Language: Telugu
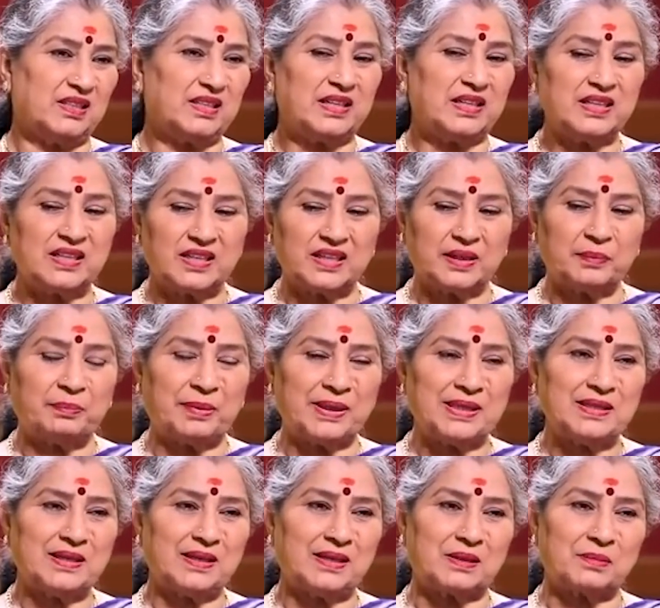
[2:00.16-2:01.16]
ఎందుకంటే
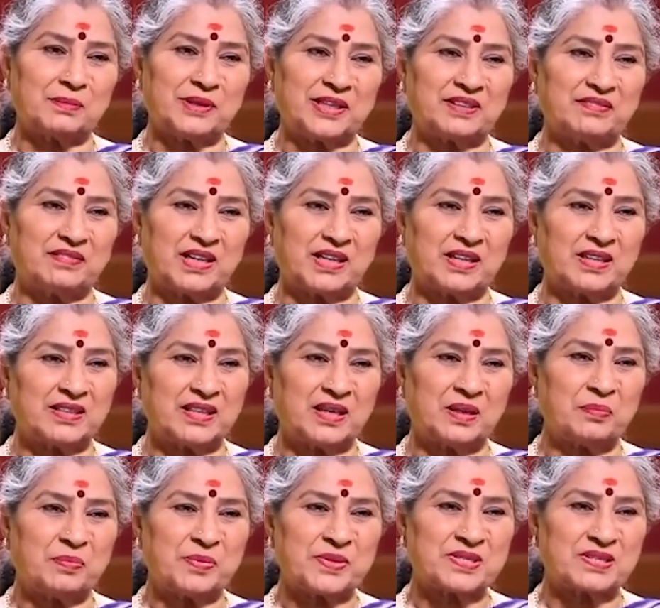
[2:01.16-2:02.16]
ఇబ్బందికరమైన వాడైతే
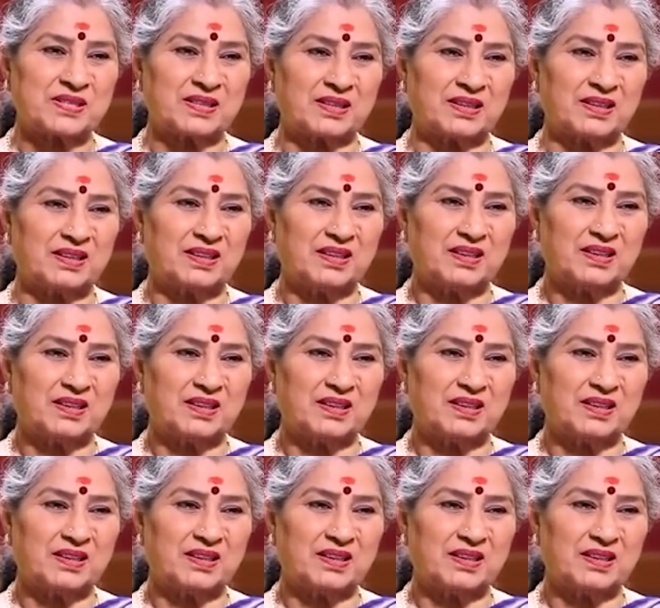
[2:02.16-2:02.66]
అనిపిస్తుంది